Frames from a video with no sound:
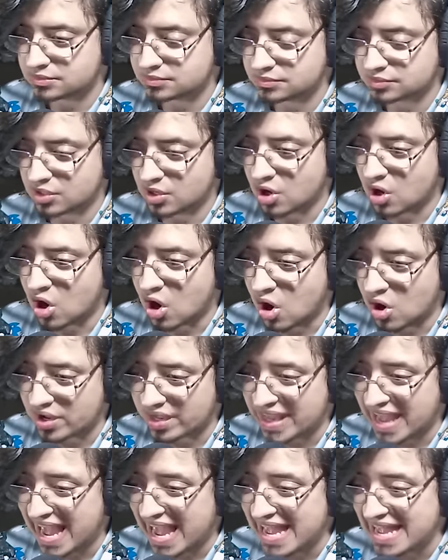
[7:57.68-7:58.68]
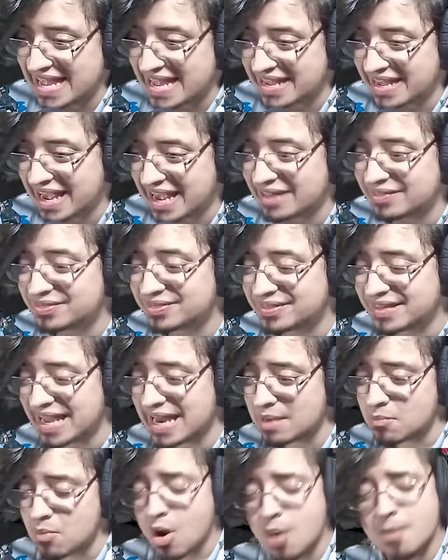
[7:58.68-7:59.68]
Ok, gente,
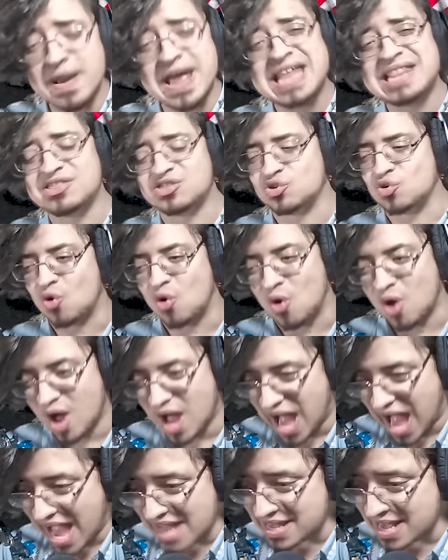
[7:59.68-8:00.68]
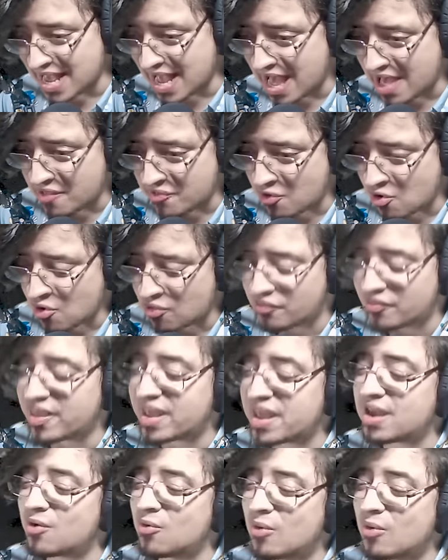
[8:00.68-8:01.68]
el momento ha llegado
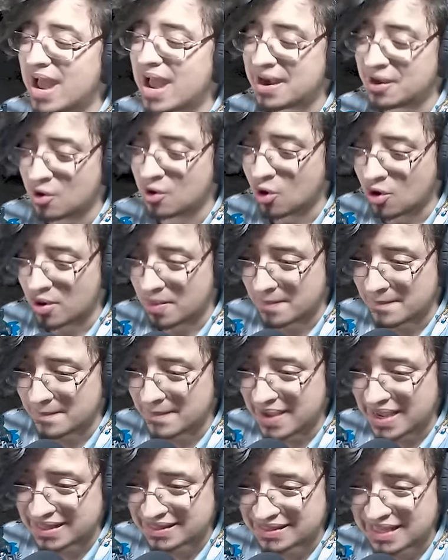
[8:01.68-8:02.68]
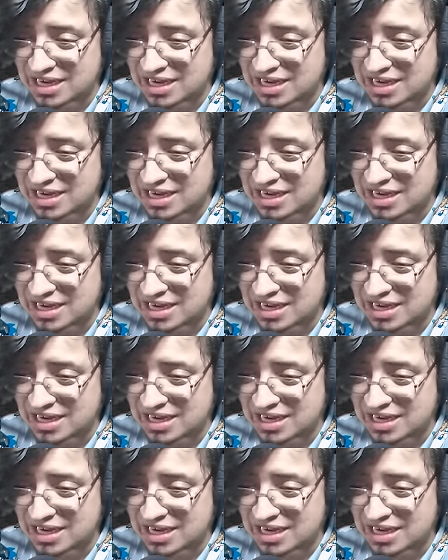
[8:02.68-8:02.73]
de jugar con Metal